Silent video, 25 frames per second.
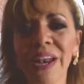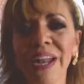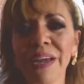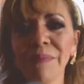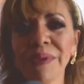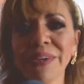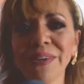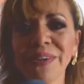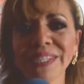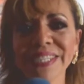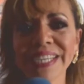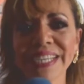
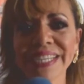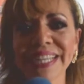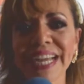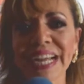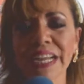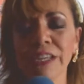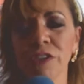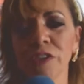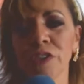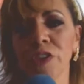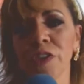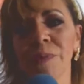Hola amigos, ¿qué
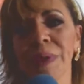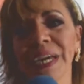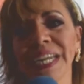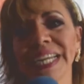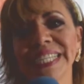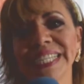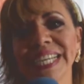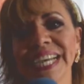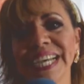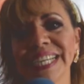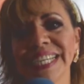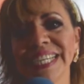tal? Yo soy Mari
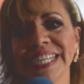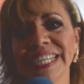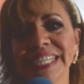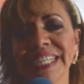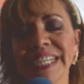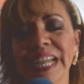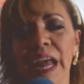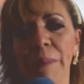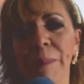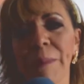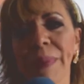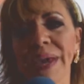Sánchez,
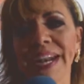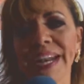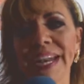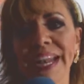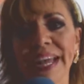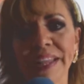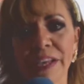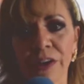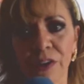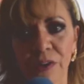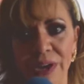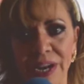la
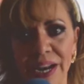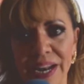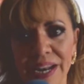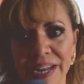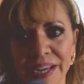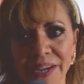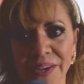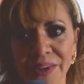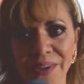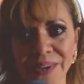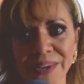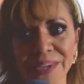perla de
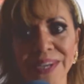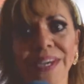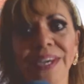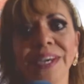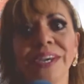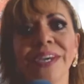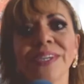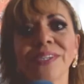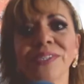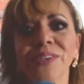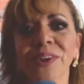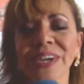Corralejo.
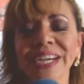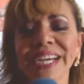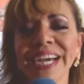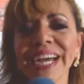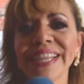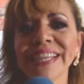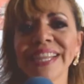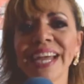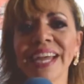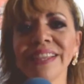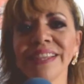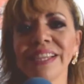Soy
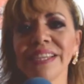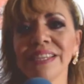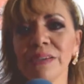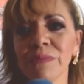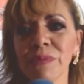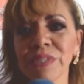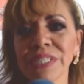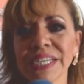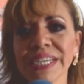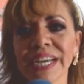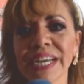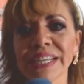cantante de
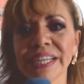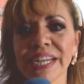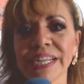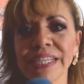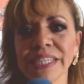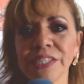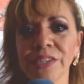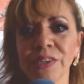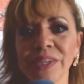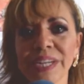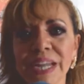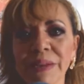música
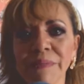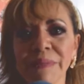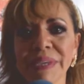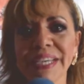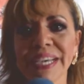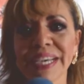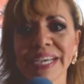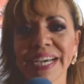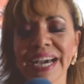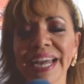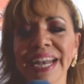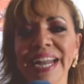tradicional
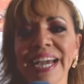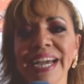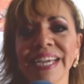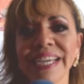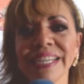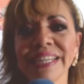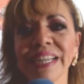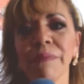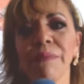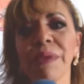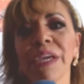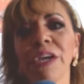mexicana y
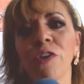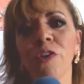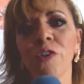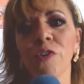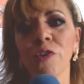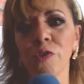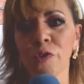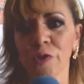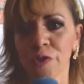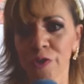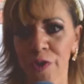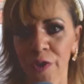también
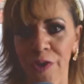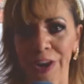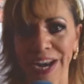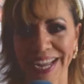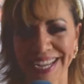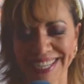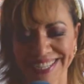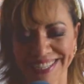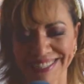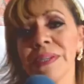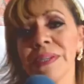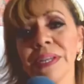conductora.
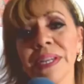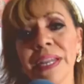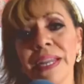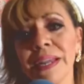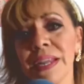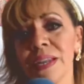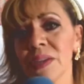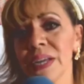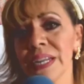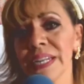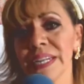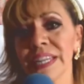
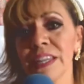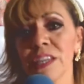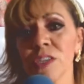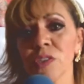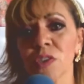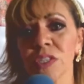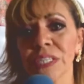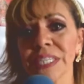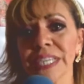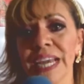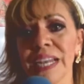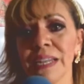En las redes
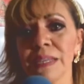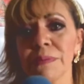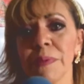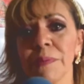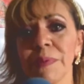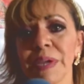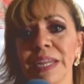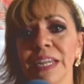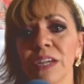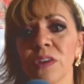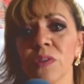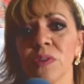sociales me
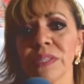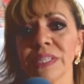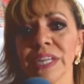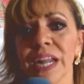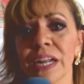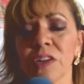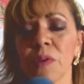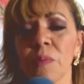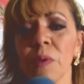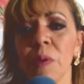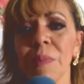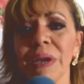van a
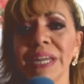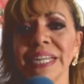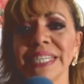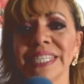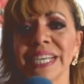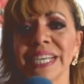encontrar como Mari